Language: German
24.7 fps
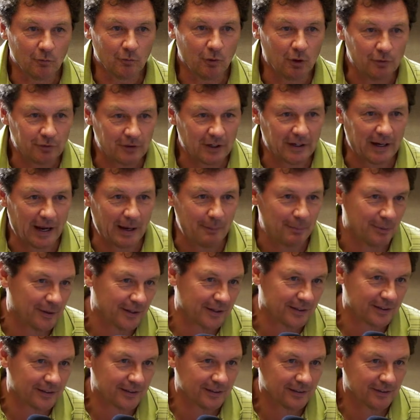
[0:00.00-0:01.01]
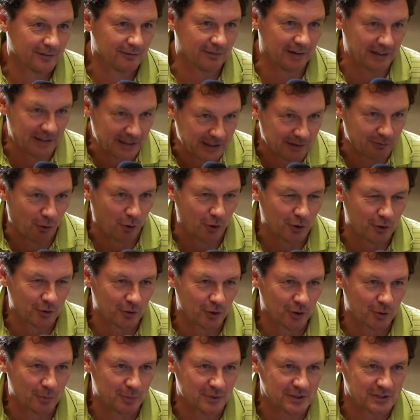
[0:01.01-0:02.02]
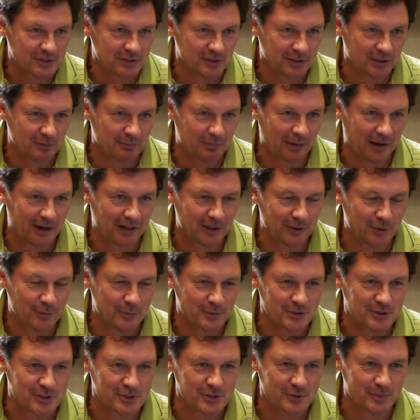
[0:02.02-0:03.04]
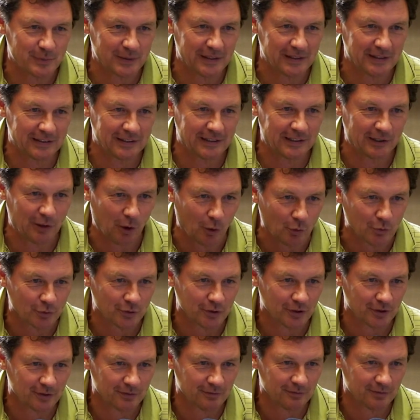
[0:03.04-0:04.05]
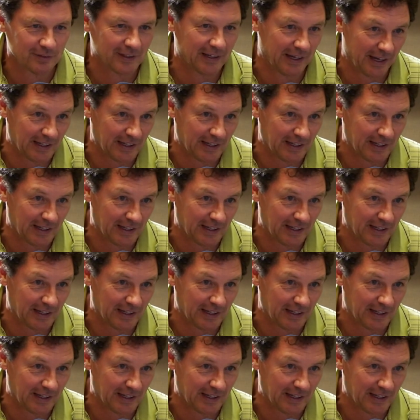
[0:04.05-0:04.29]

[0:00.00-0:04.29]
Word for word: Wolfgang Eibeck, wenige Wochen noch bis zu den Paralympischen Spielen in London.